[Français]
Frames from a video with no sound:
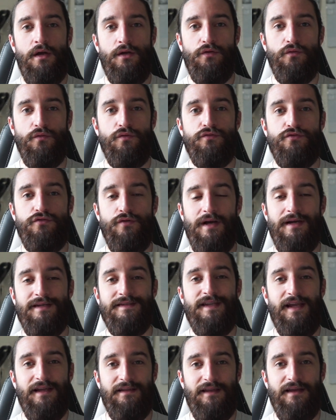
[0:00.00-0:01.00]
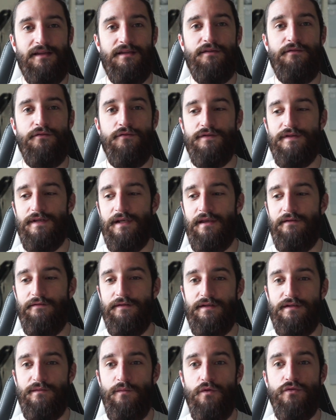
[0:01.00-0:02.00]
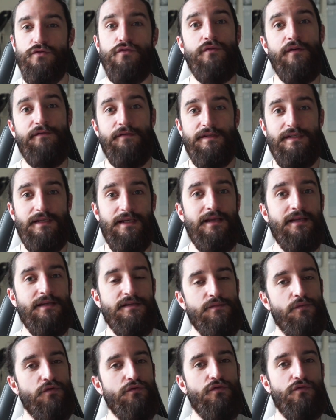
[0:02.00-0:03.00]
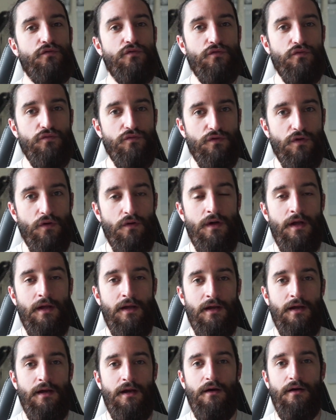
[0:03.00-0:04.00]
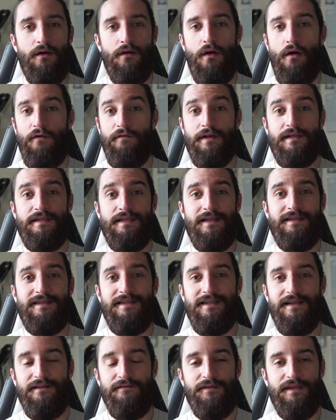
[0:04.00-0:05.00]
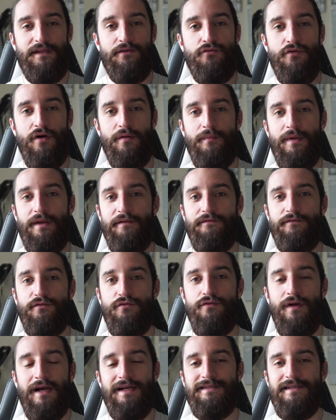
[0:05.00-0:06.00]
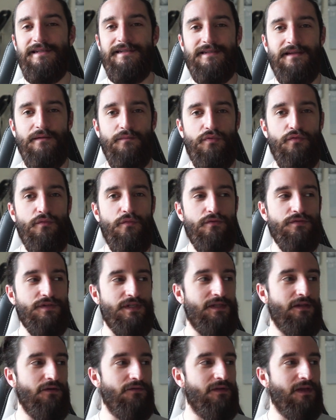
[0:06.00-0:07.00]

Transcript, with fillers: donc tu as un certain niveau, c'est qu'effectivement tu es fatigué quasiment tout le temps. Euh, en fait, cette idée de vidéo, elle m'est venue assez simplement. J'étais en